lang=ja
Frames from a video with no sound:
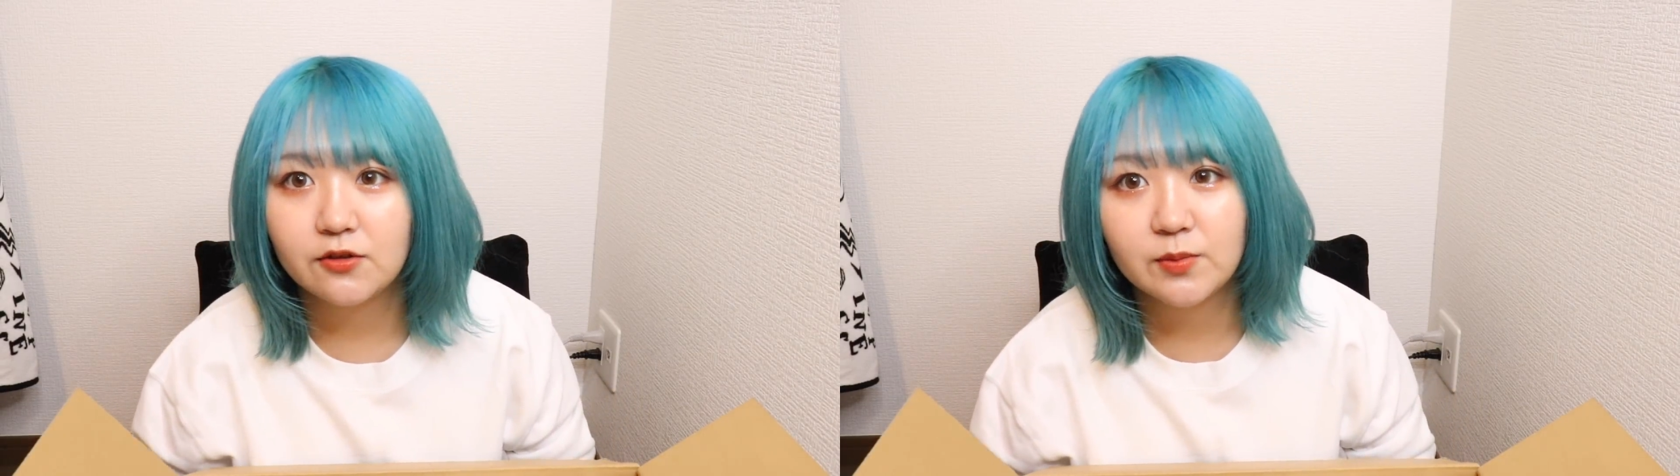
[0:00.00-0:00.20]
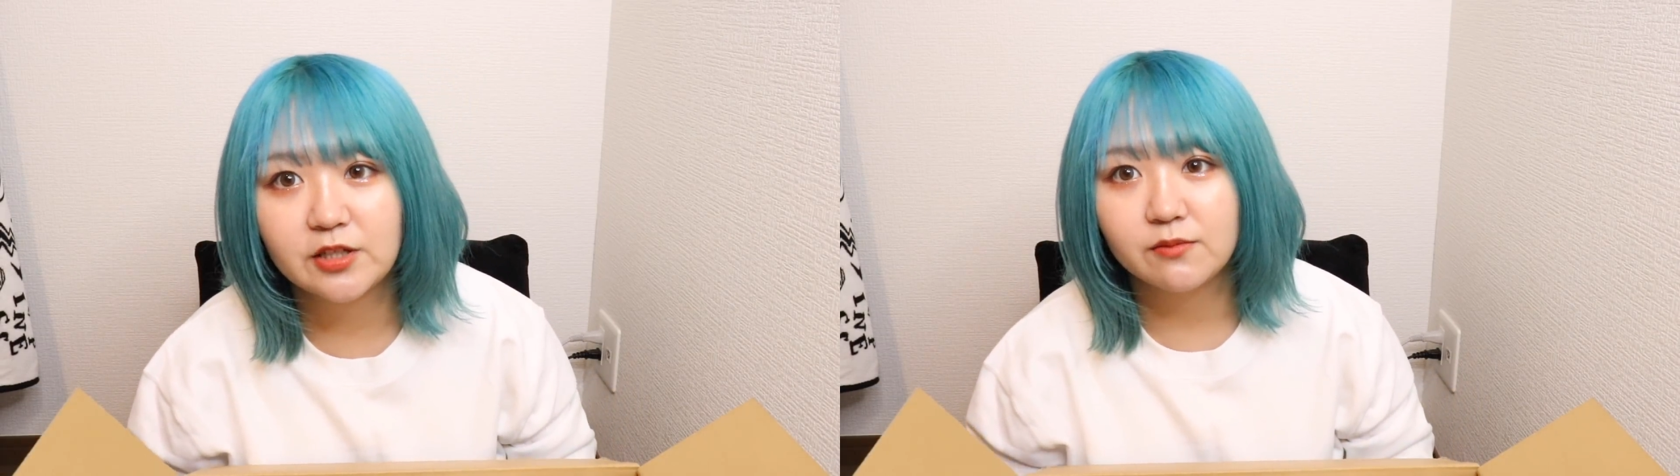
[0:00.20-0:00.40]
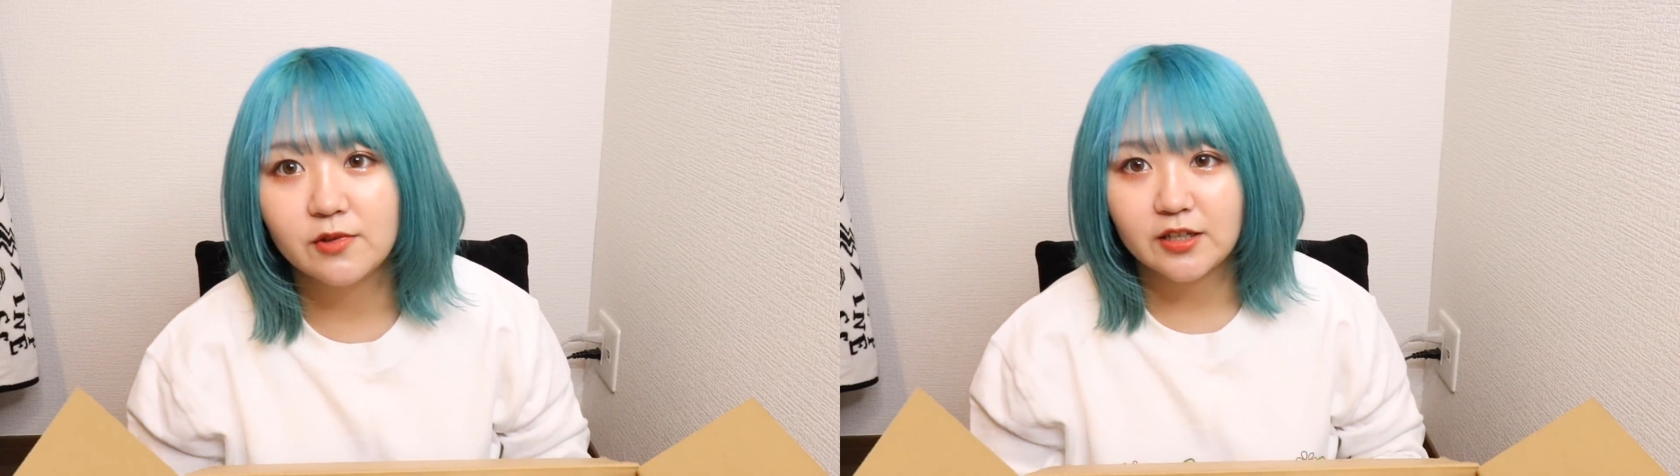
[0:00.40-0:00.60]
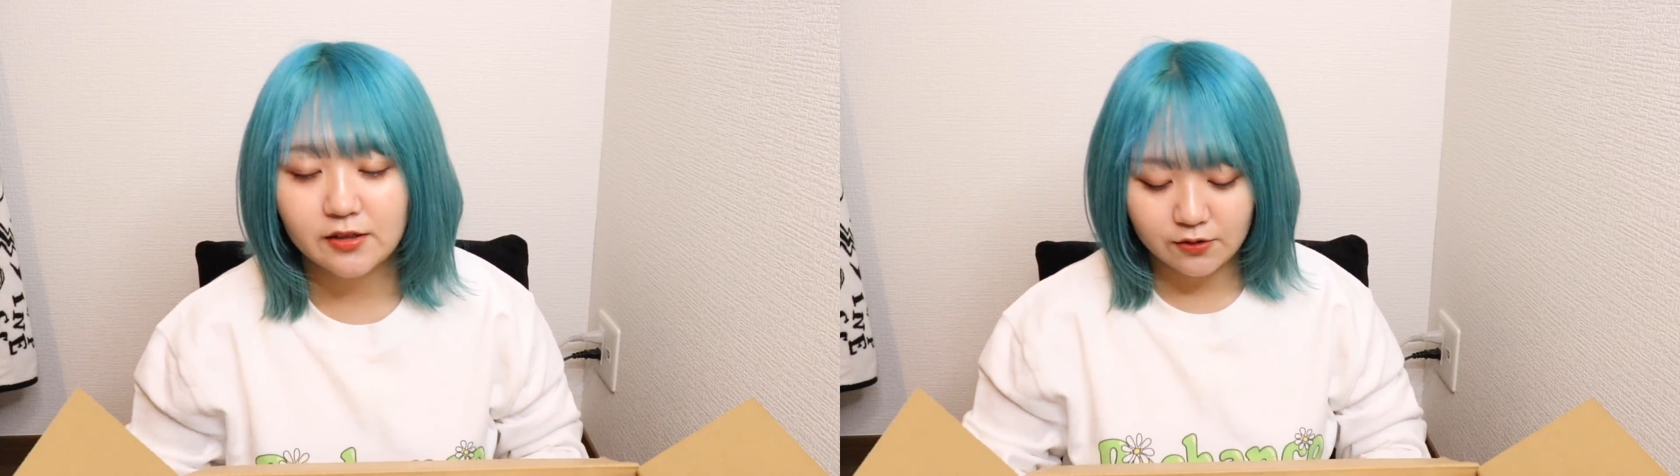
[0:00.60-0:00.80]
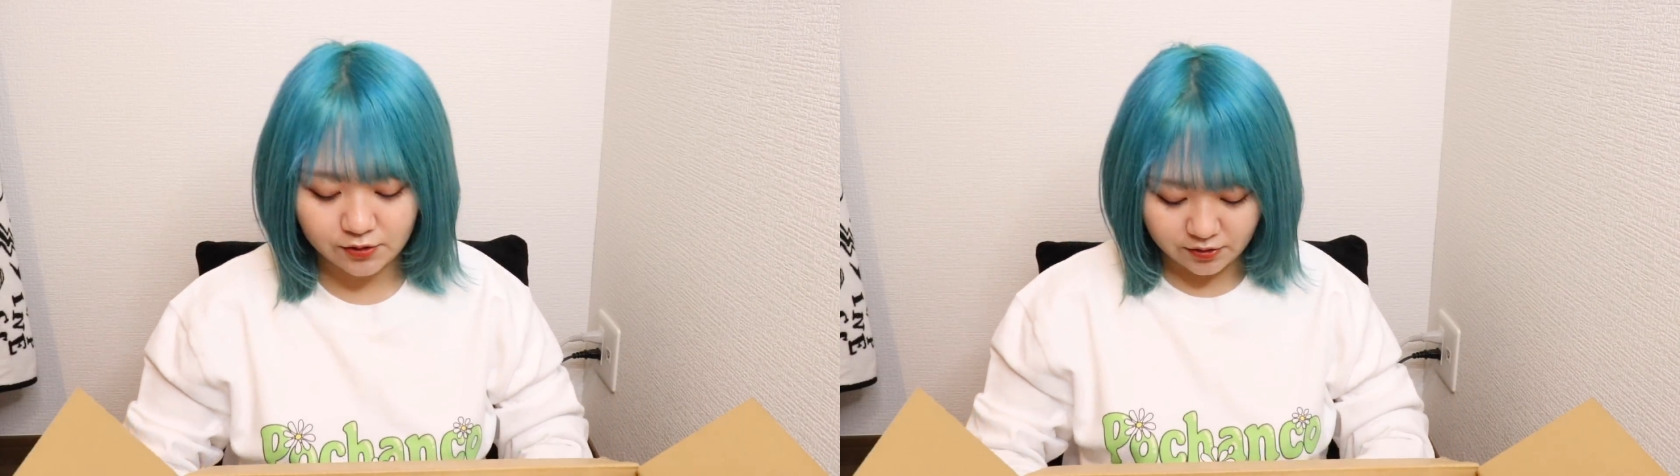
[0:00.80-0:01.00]
オミくんも
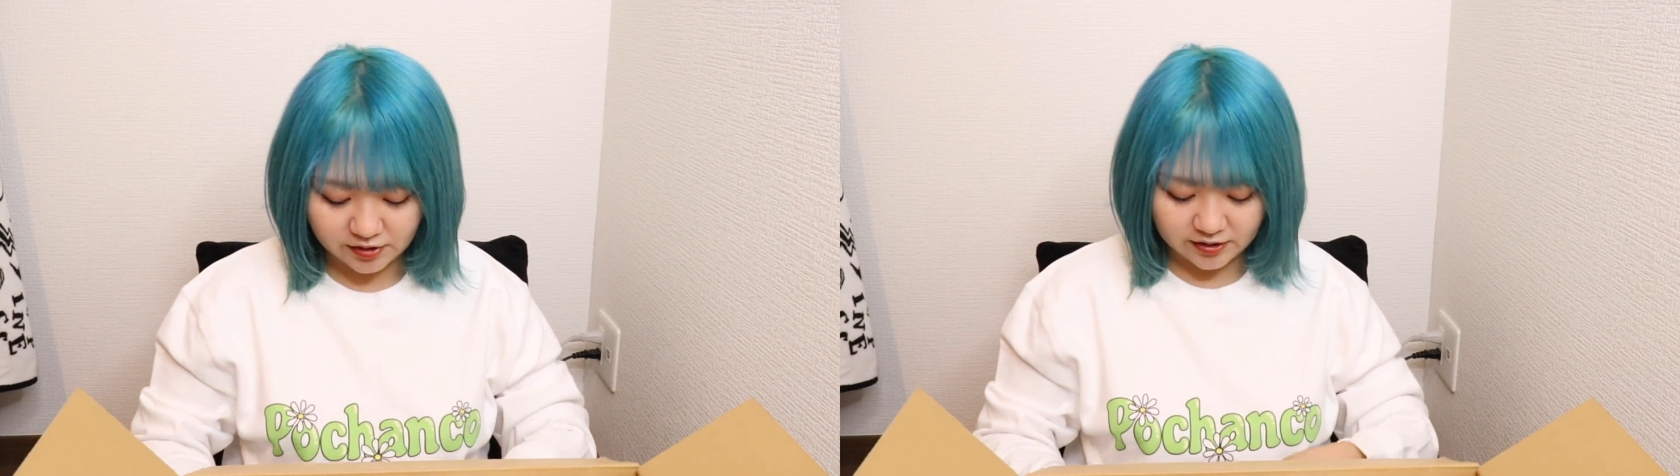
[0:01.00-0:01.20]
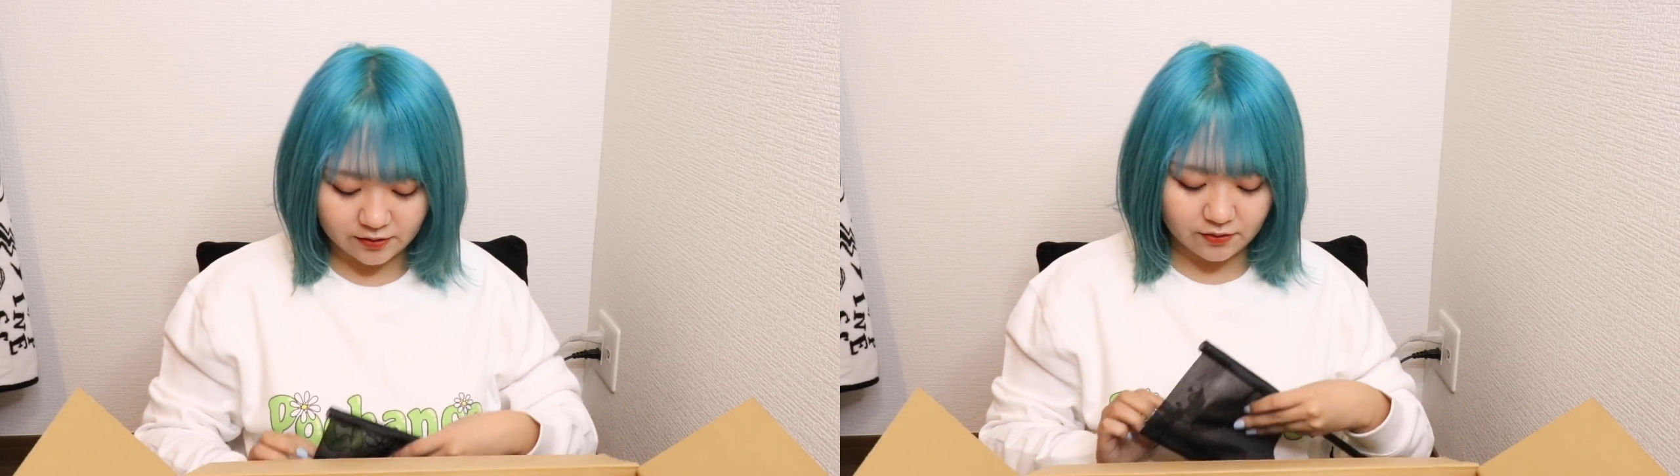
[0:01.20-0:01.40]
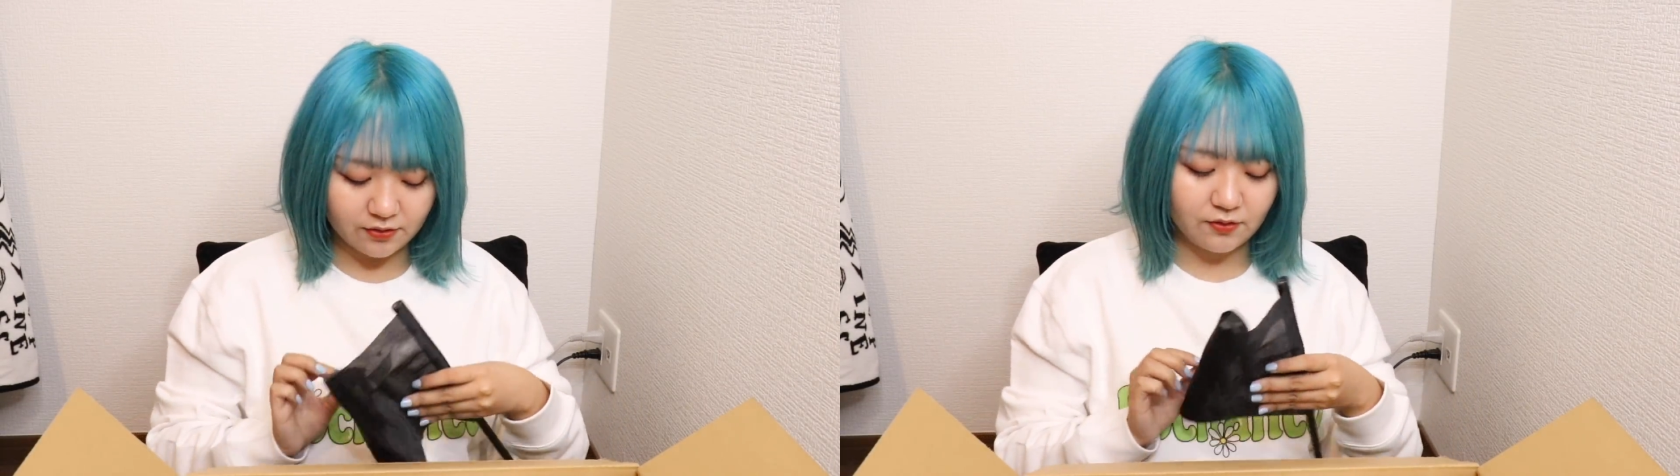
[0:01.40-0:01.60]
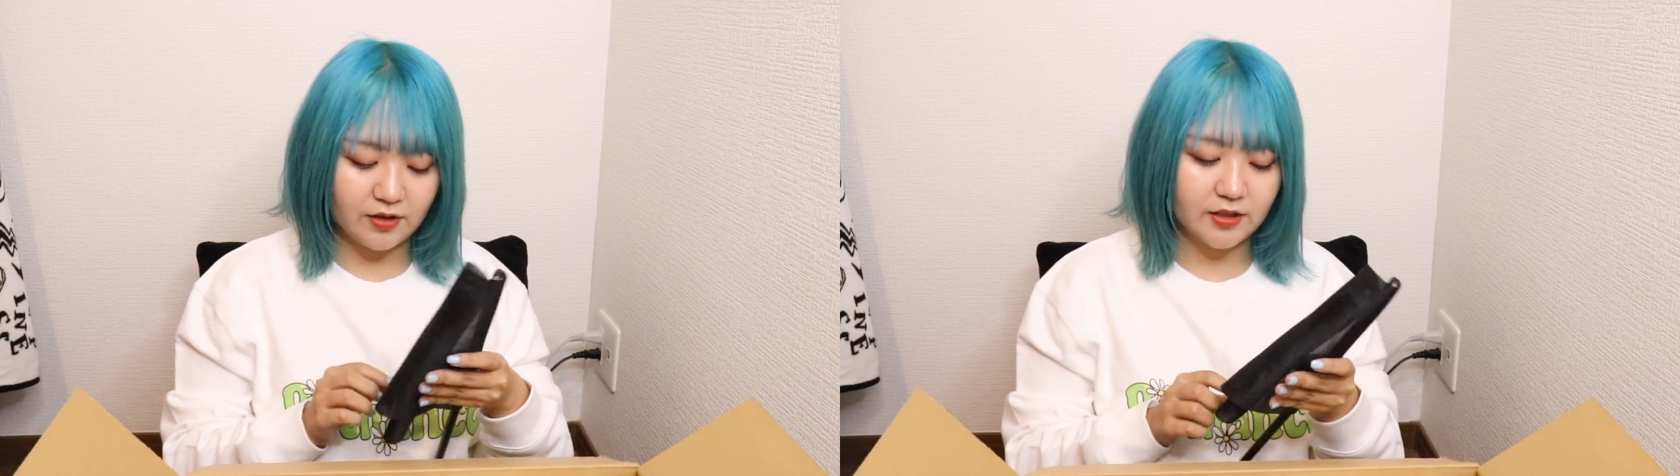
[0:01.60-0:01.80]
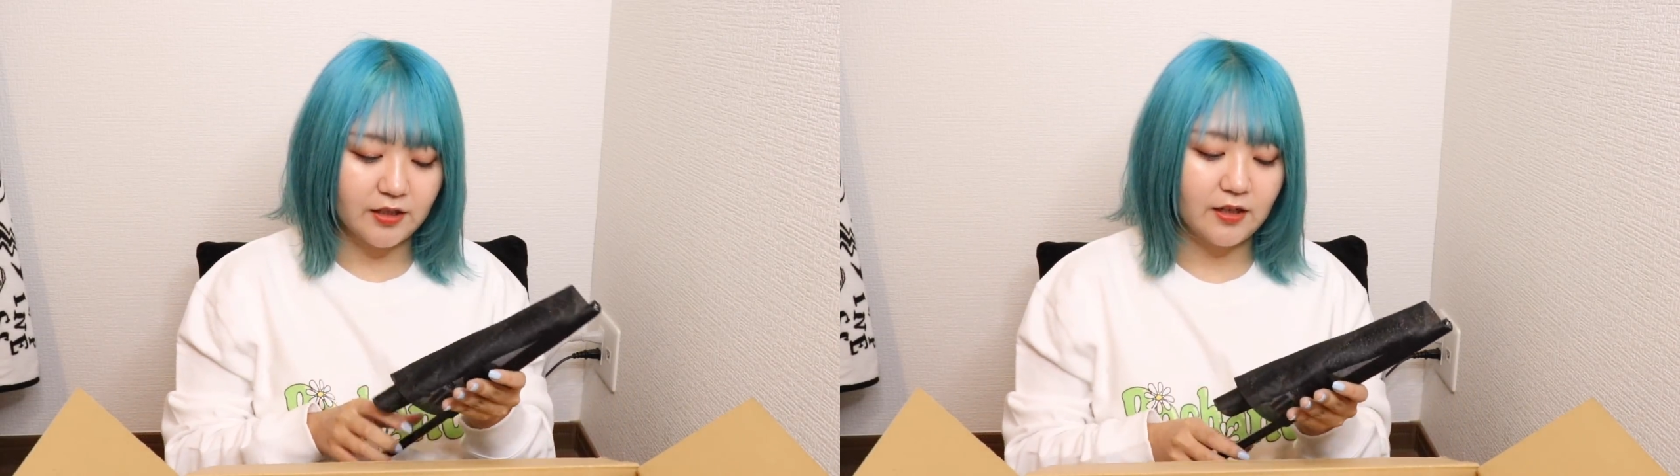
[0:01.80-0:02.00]
活動休止すると
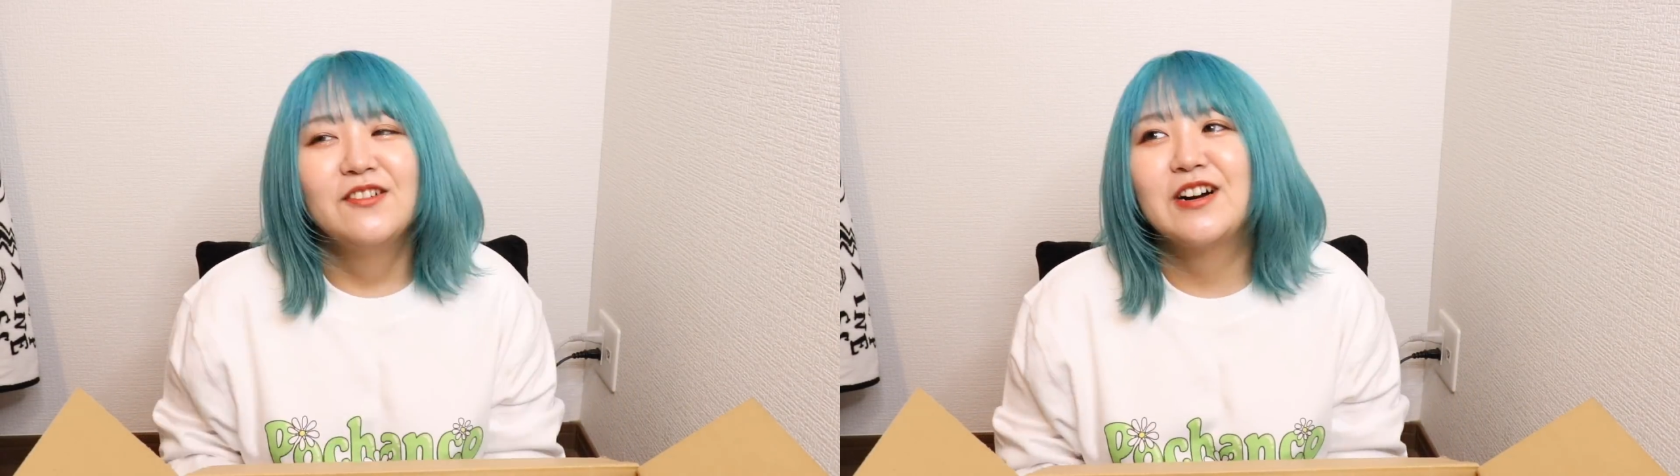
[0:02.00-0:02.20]
かさ、